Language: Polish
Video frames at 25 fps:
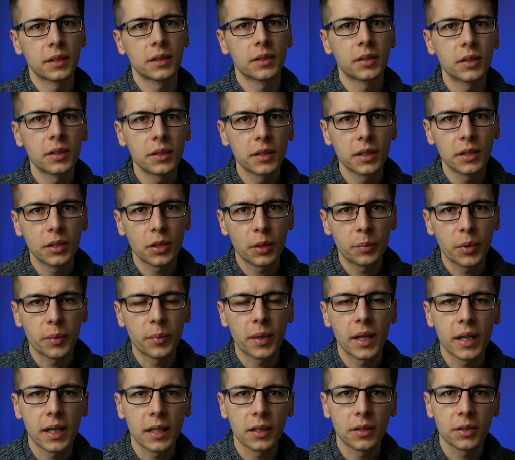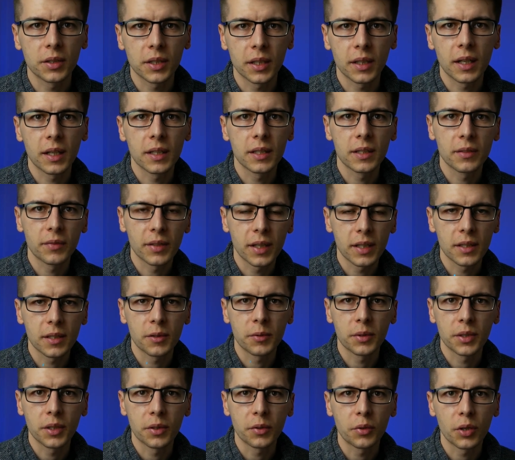No i to pomaga docierać z
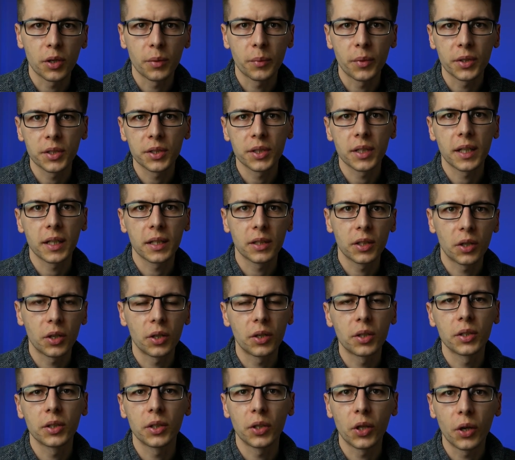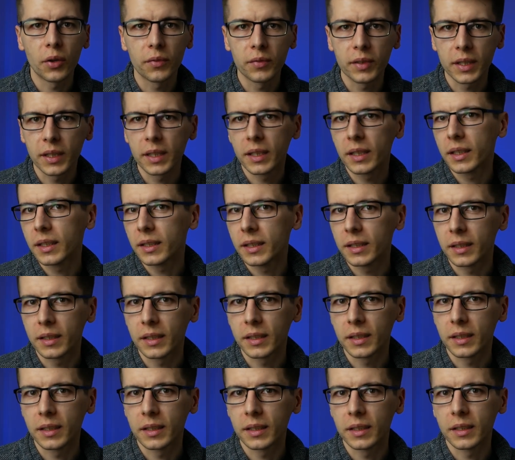wiedzą o nieruchomościach do nowych
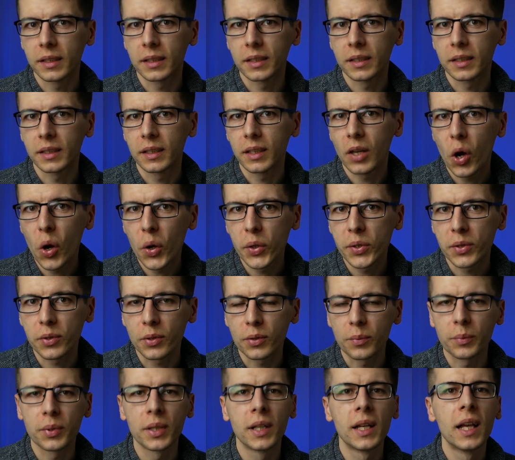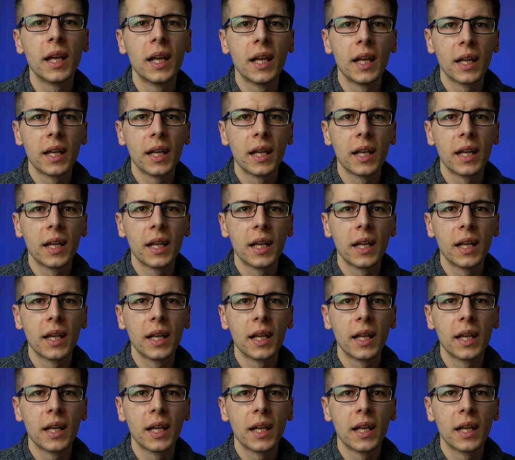e, osób.